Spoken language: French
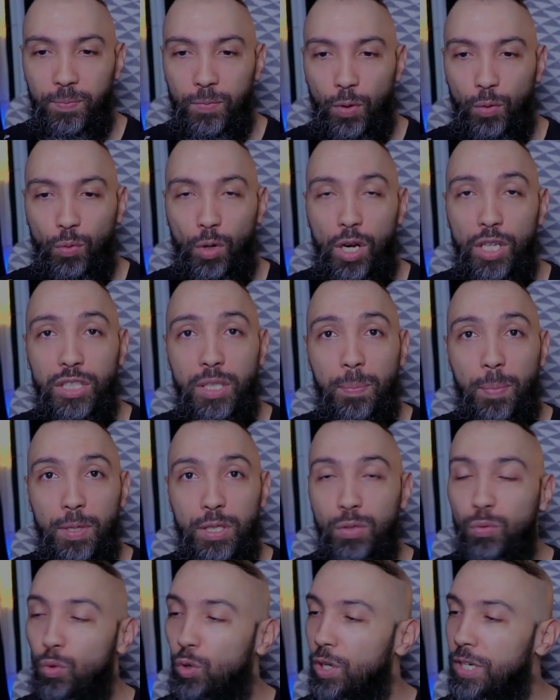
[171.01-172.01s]
Donc voilà, je sais pas
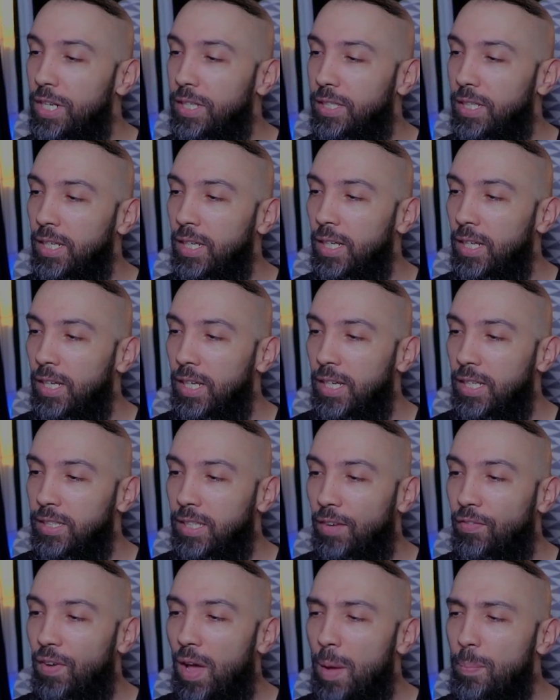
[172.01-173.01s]
si vous connaissez.
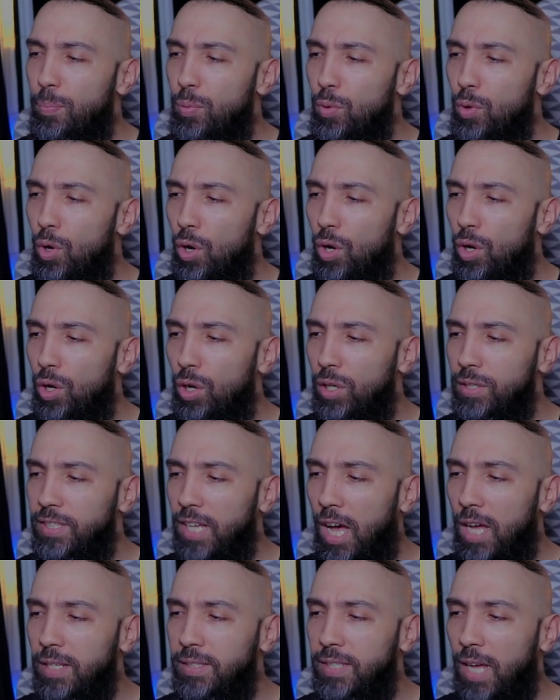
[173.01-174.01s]
Ça fait un peu, euh,
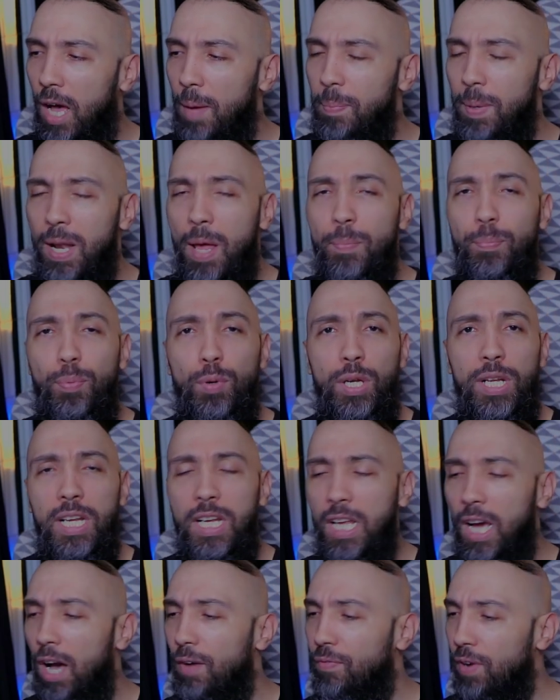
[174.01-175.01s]
ça, rappelle un peu
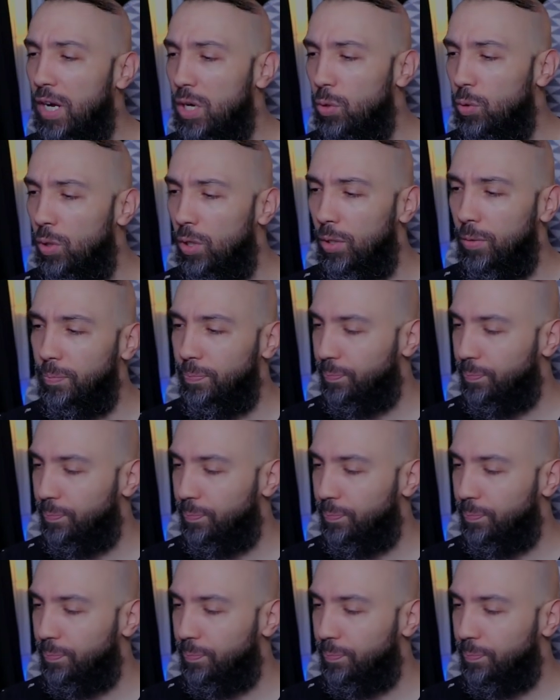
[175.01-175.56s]
les, Raffaello.